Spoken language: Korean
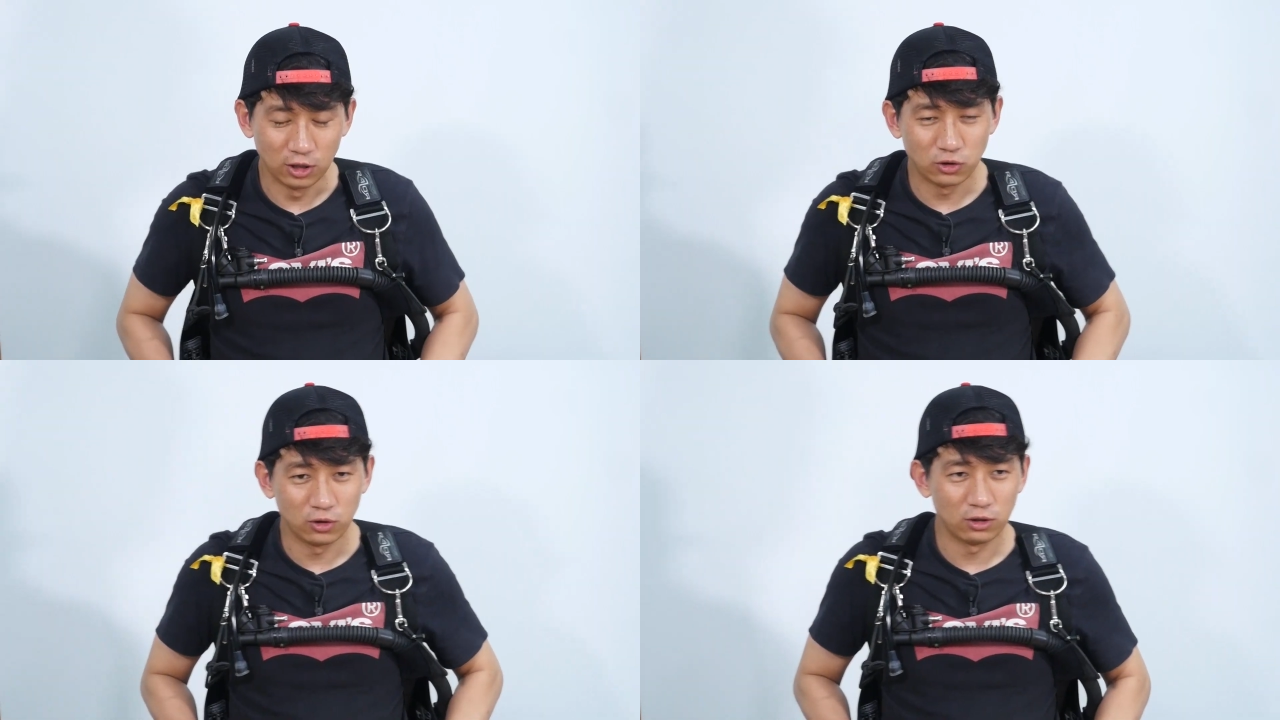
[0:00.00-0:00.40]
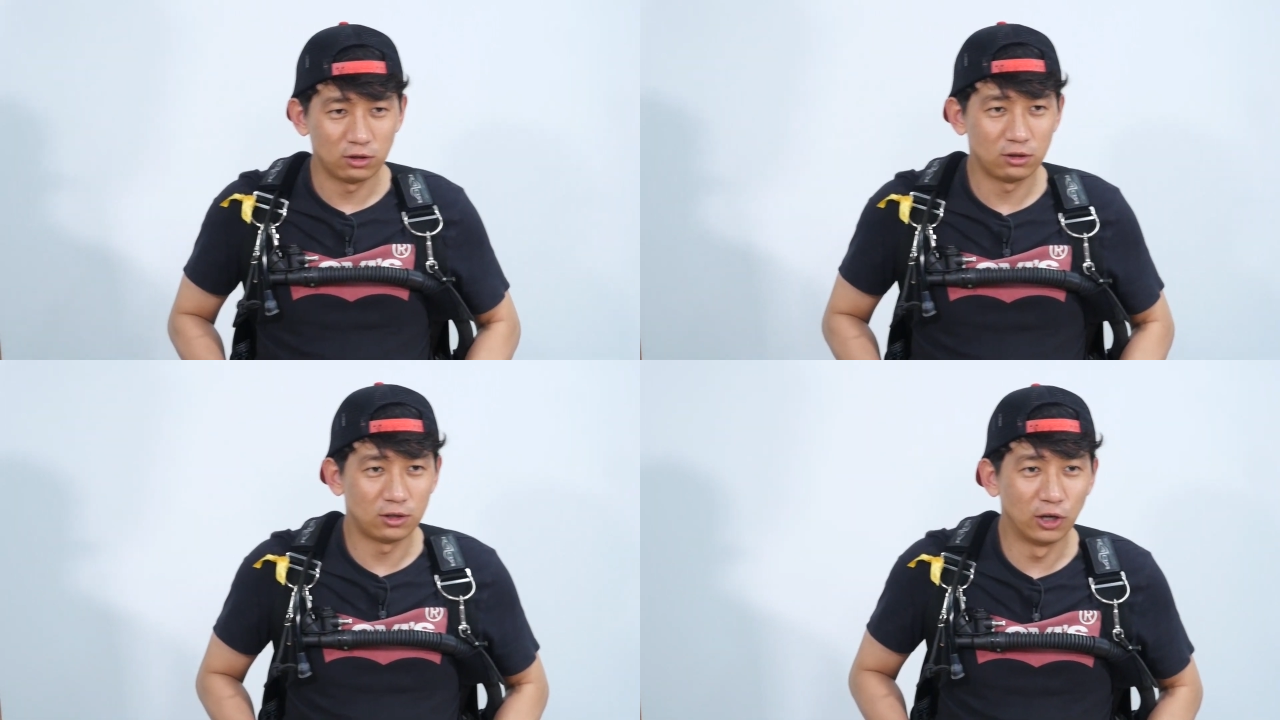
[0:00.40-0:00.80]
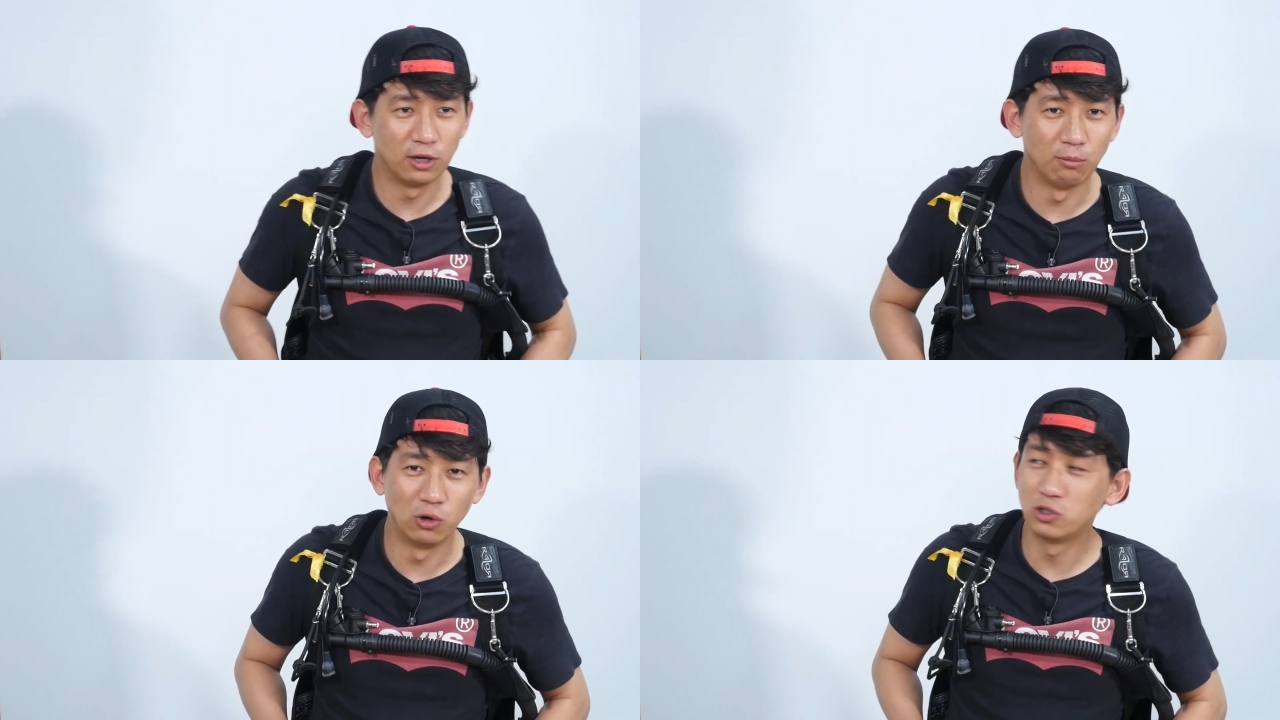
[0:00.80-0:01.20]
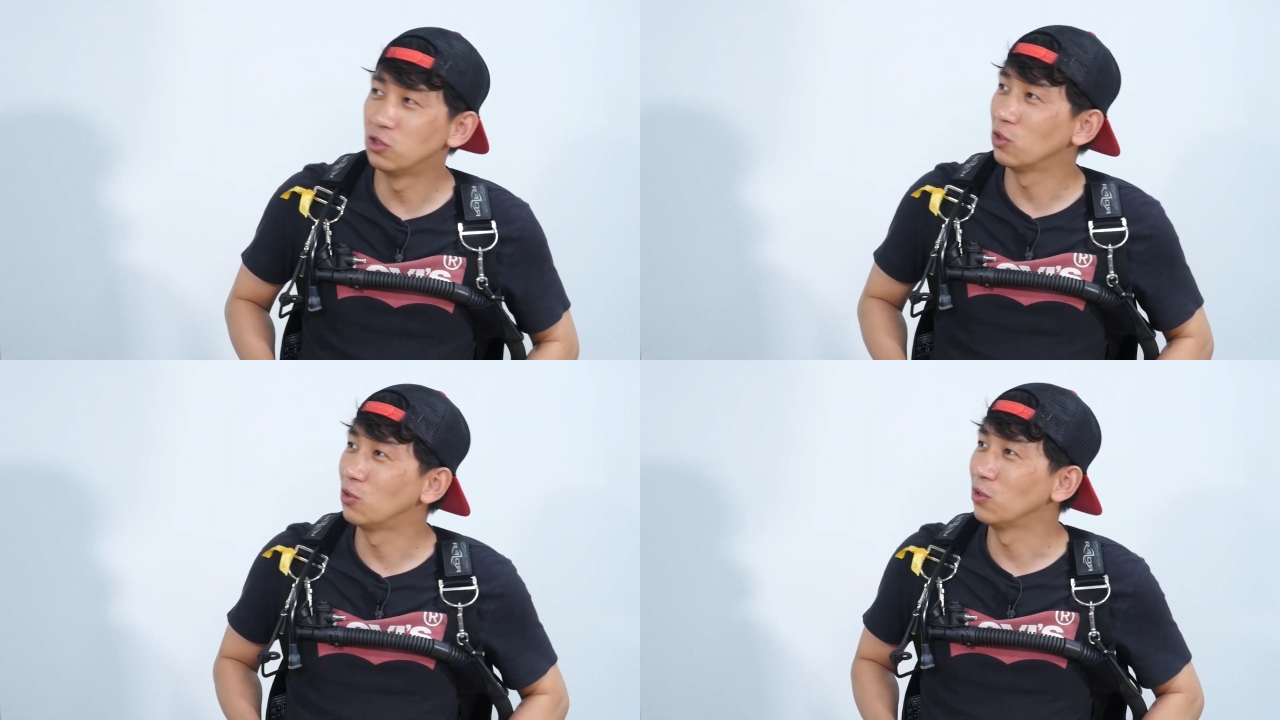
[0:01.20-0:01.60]
예전에 되게
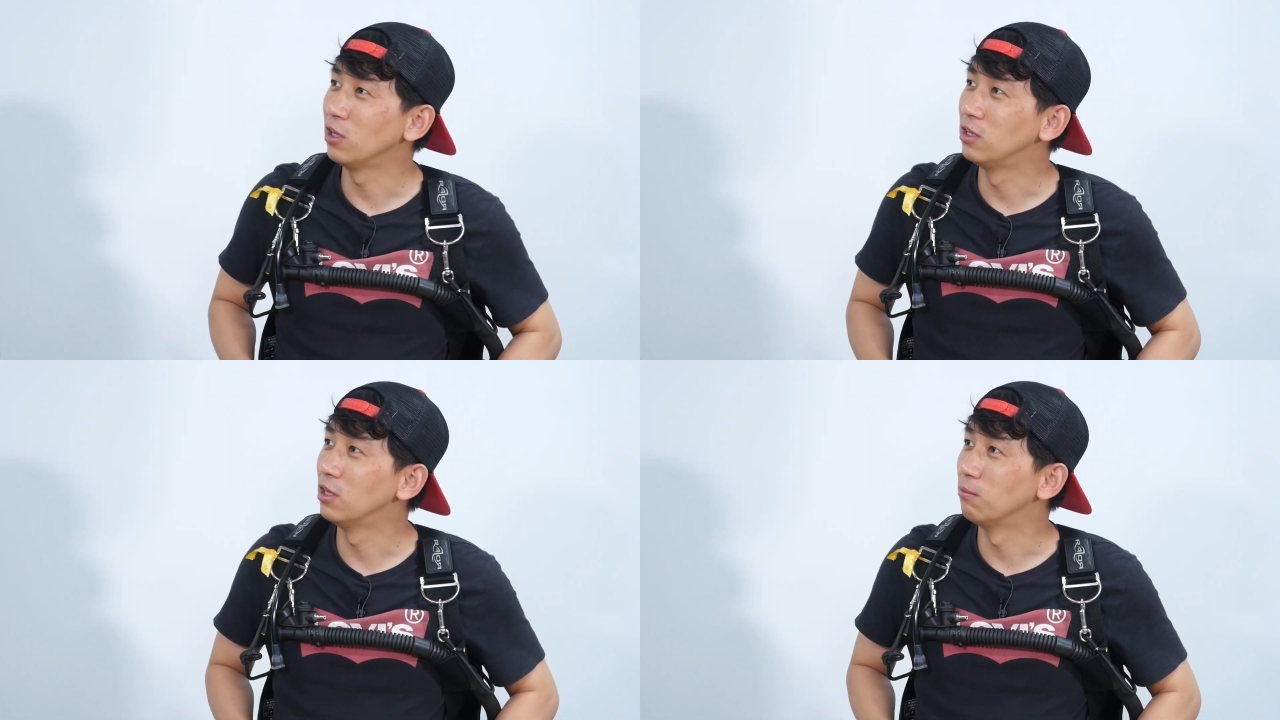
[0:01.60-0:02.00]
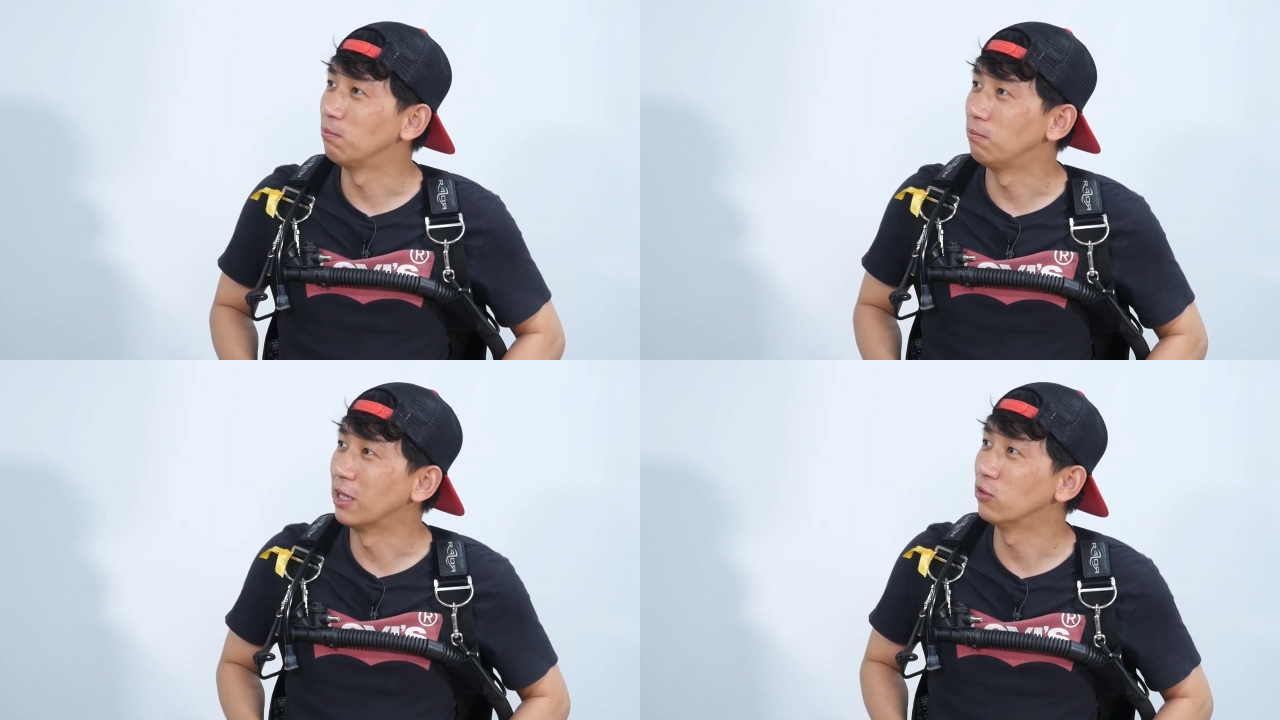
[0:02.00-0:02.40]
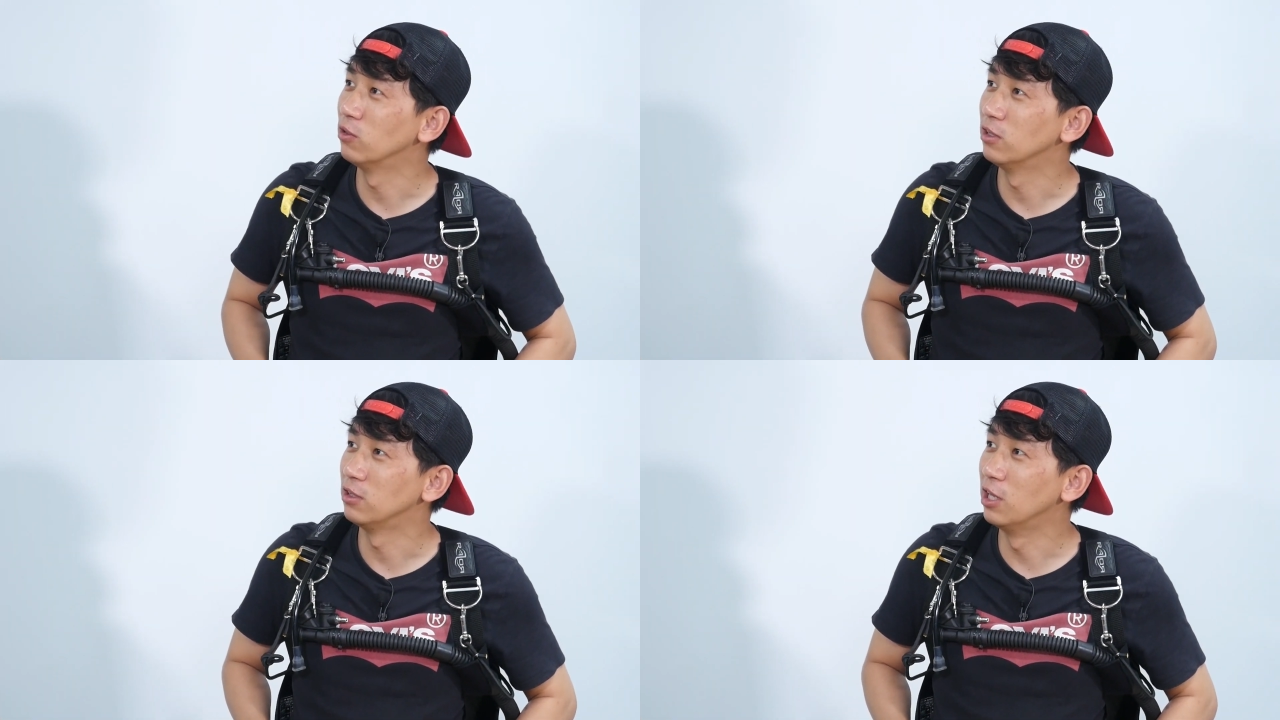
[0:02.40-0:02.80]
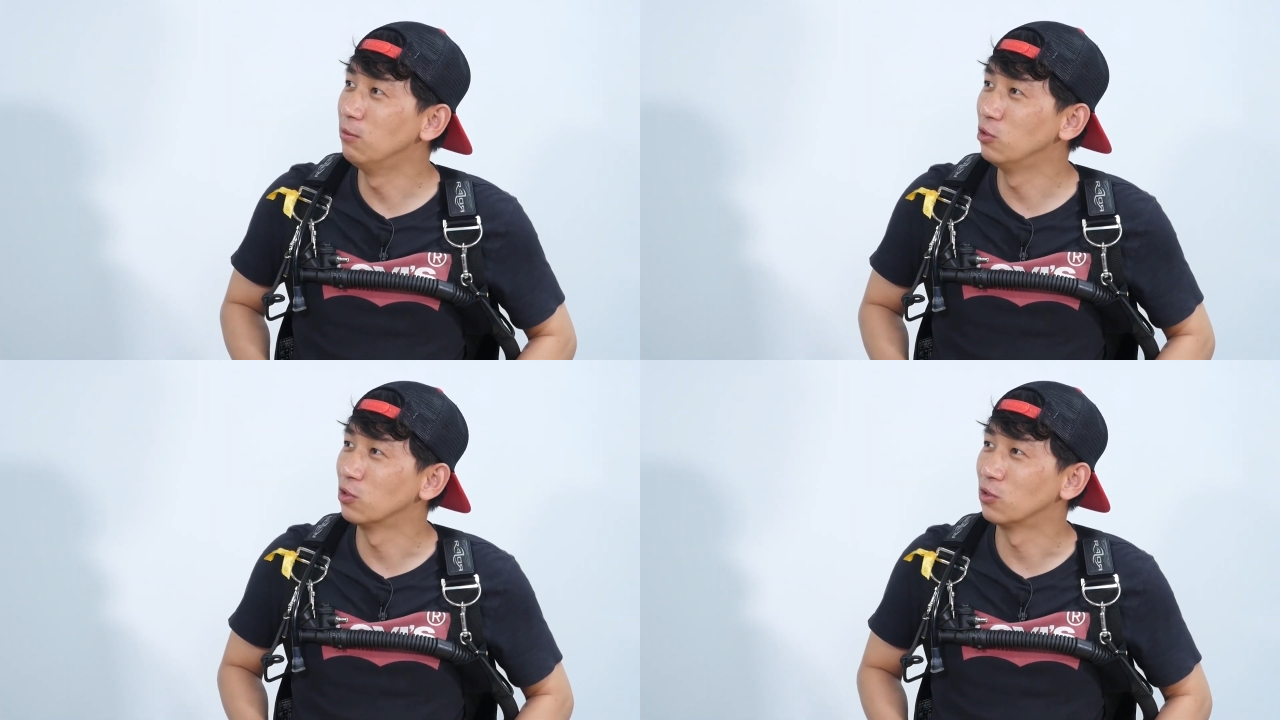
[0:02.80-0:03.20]
멋있었던 게 그냥 봤던 건데 되게
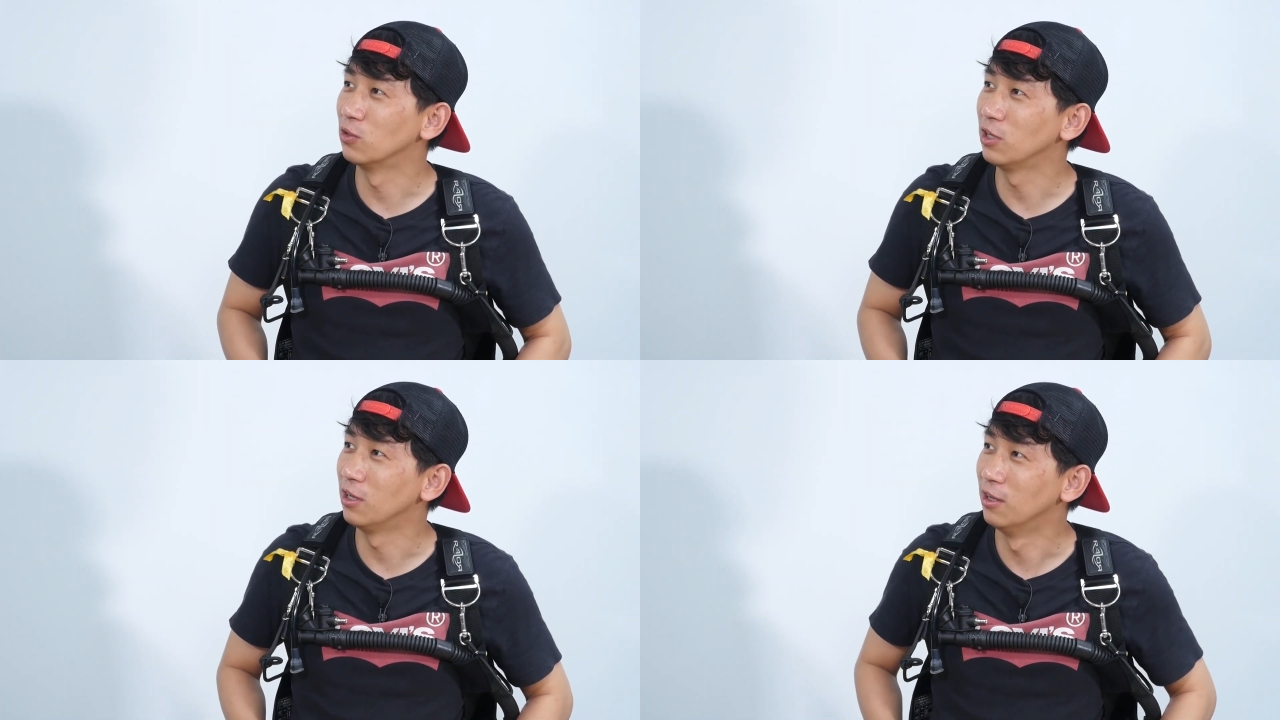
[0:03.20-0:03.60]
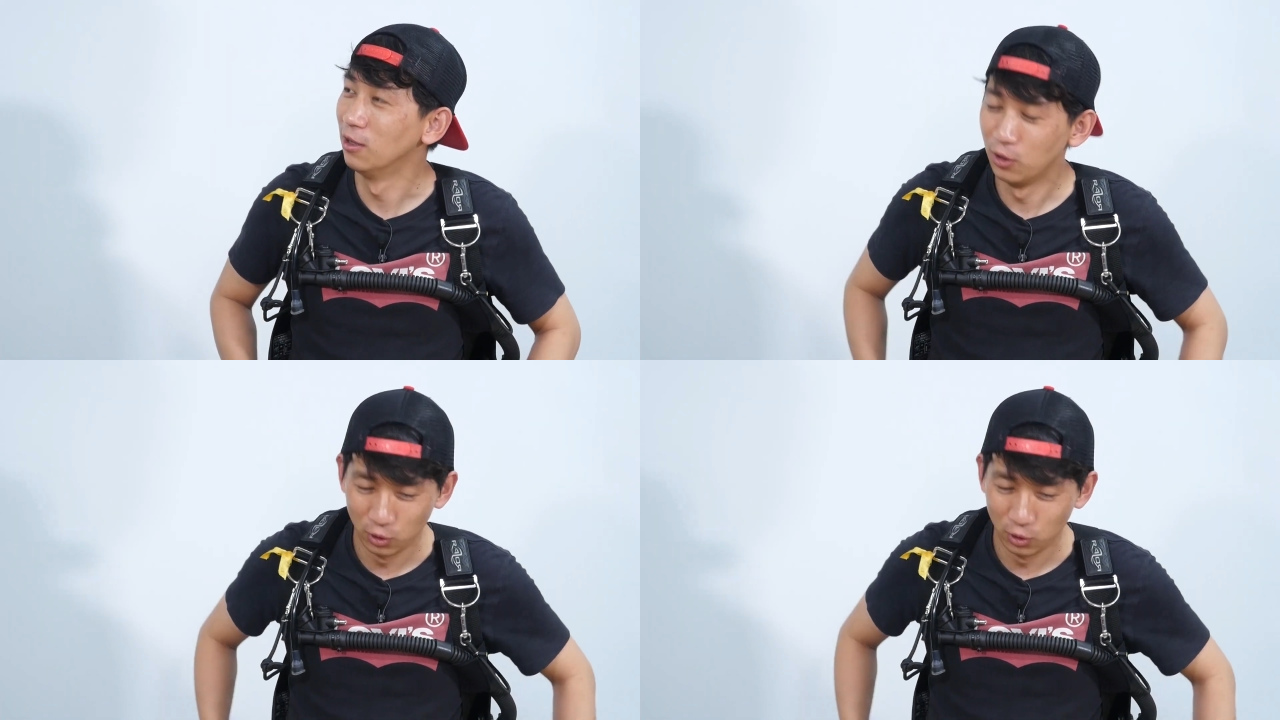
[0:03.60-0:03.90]
멋있었던 게 네.